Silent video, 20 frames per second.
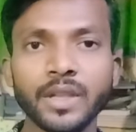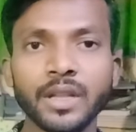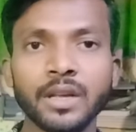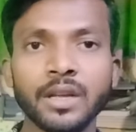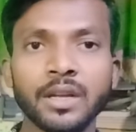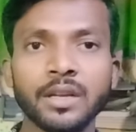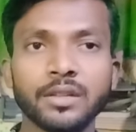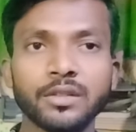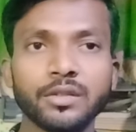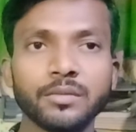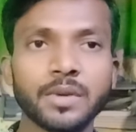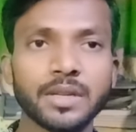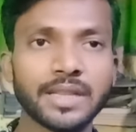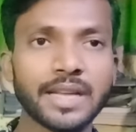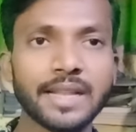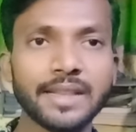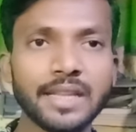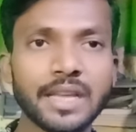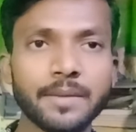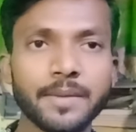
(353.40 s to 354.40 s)
तो बता
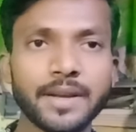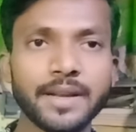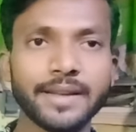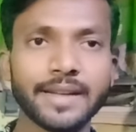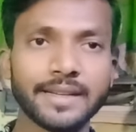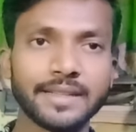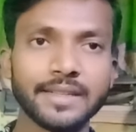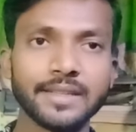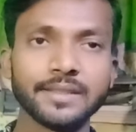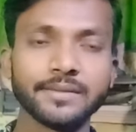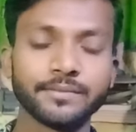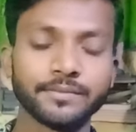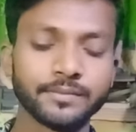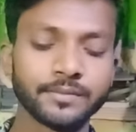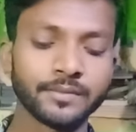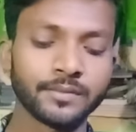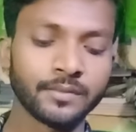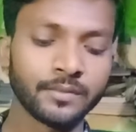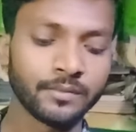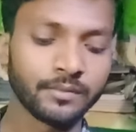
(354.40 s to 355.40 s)
दिया मैंने कैसे
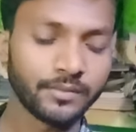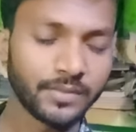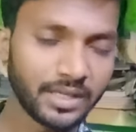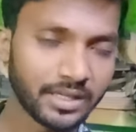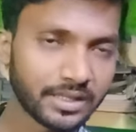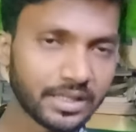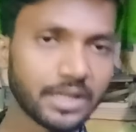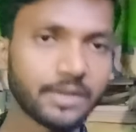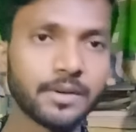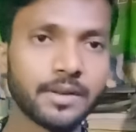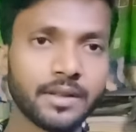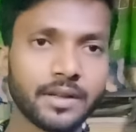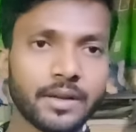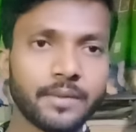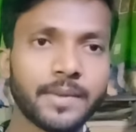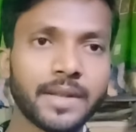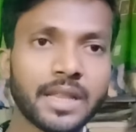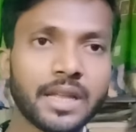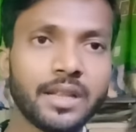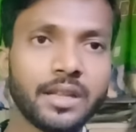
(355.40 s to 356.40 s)
फिर से बता,
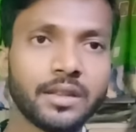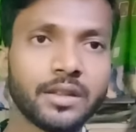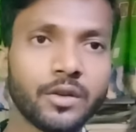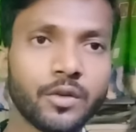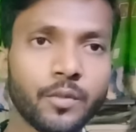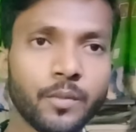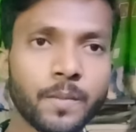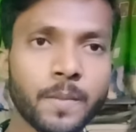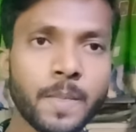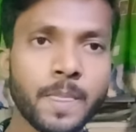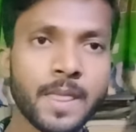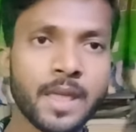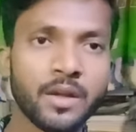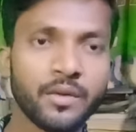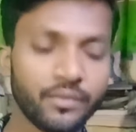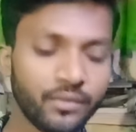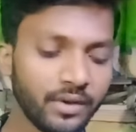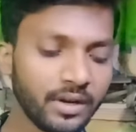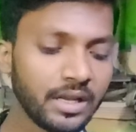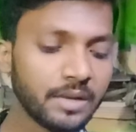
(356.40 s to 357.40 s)
बता देता हूँ
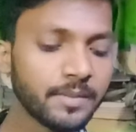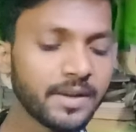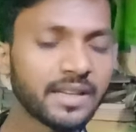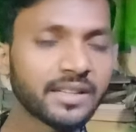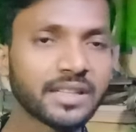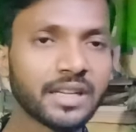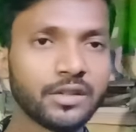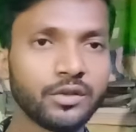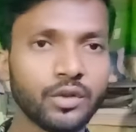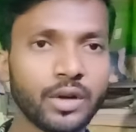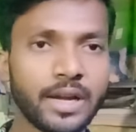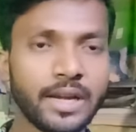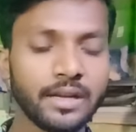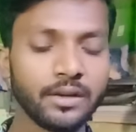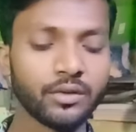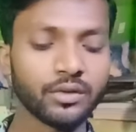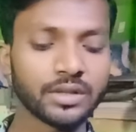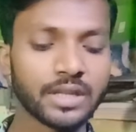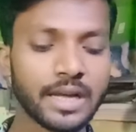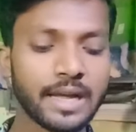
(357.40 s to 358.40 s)
फ्री में इसका ज्वाइनिंग
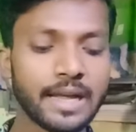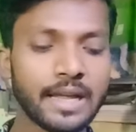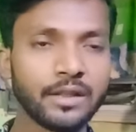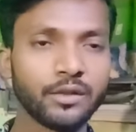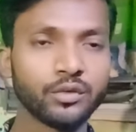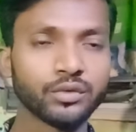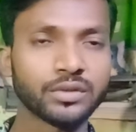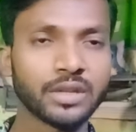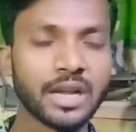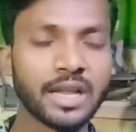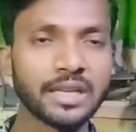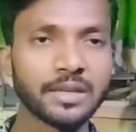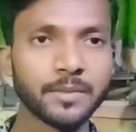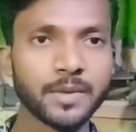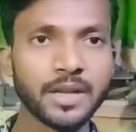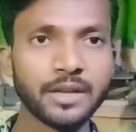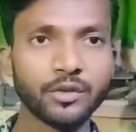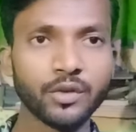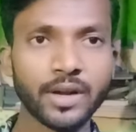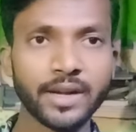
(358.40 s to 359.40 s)
होता है दूसरा इसमें
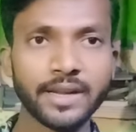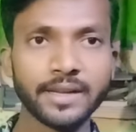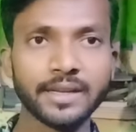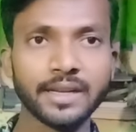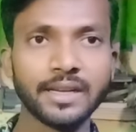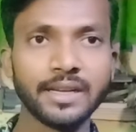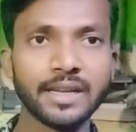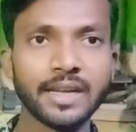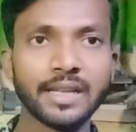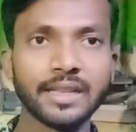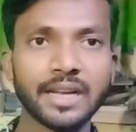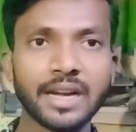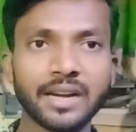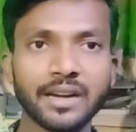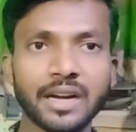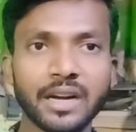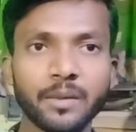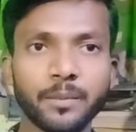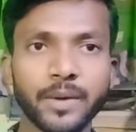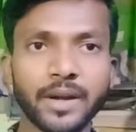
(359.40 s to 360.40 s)
ज्वाइनिंग के लिए आधार
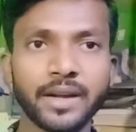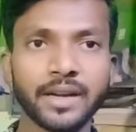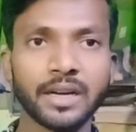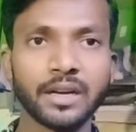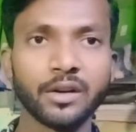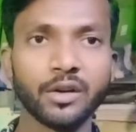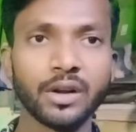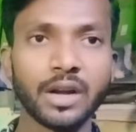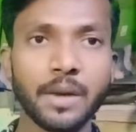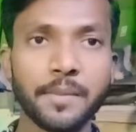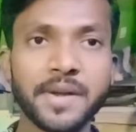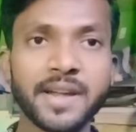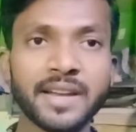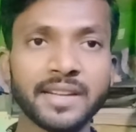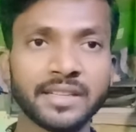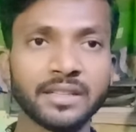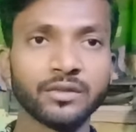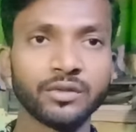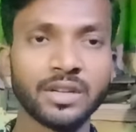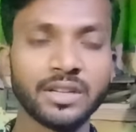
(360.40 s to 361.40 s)
कार्ड पैन कार्ड और ड्राइविंग
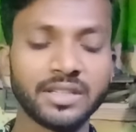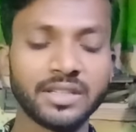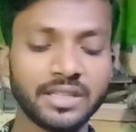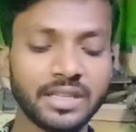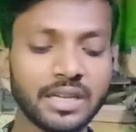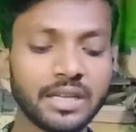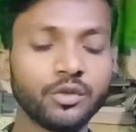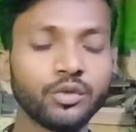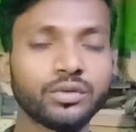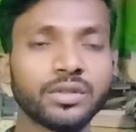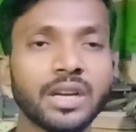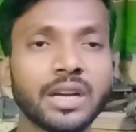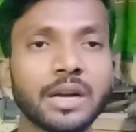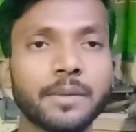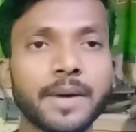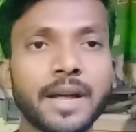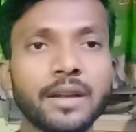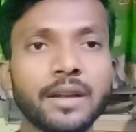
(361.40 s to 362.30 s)
लाइसेंस होना चाहिए दूसरे का बाइक हो